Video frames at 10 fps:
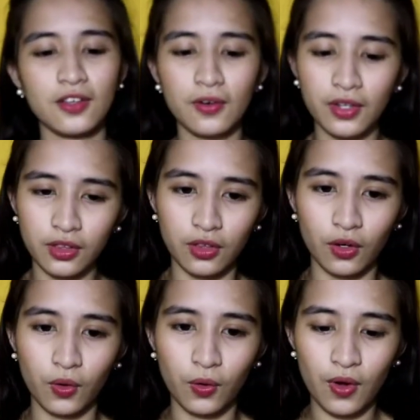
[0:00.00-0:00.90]
So,
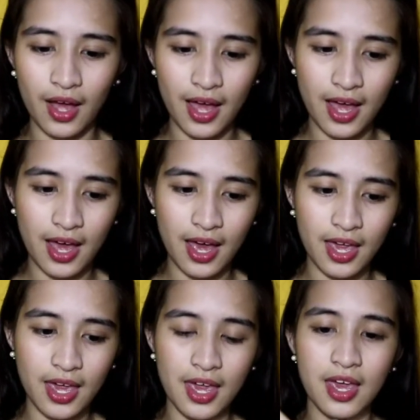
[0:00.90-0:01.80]
ito
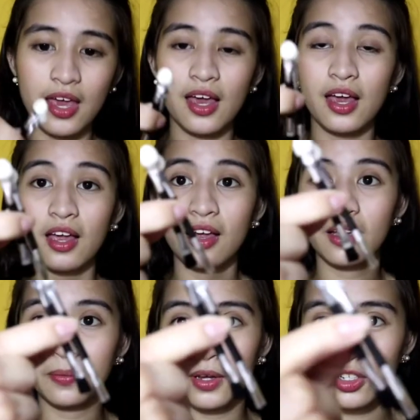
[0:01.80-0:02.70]
ay
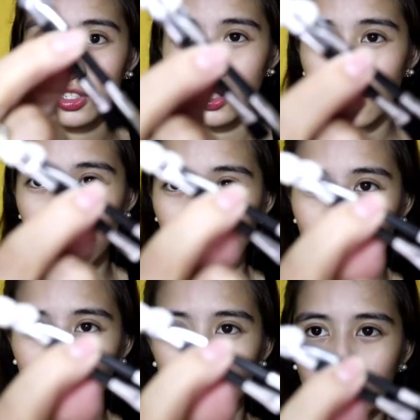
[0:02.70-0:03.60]
meron siyang dalawang
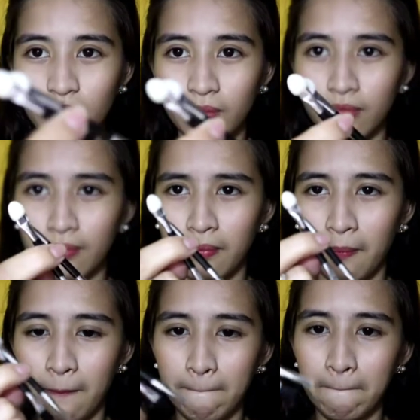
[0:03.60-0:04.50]
ganito. Yung
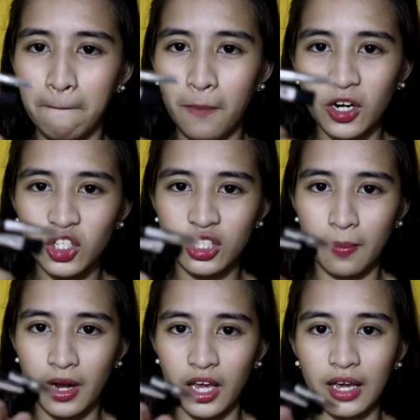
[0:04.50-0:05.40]
brush
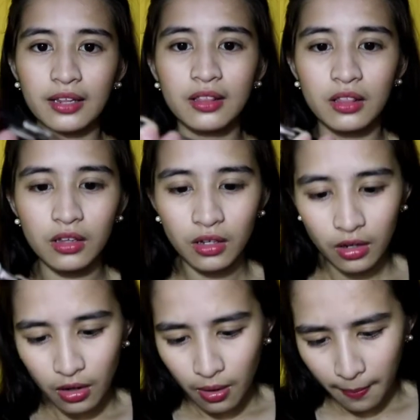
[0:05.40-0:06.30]
na maliit.
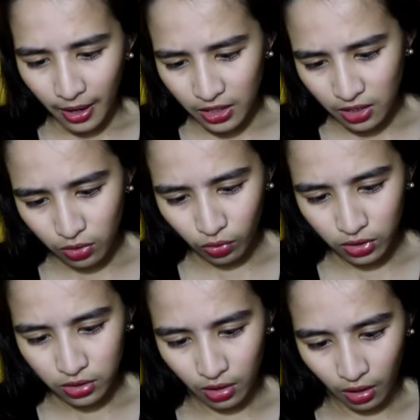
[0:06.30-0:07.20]
Para sa
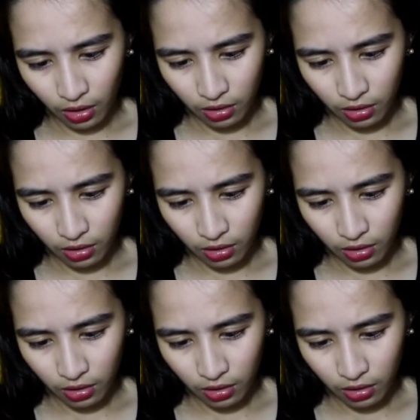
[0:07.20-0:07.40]
itong isa.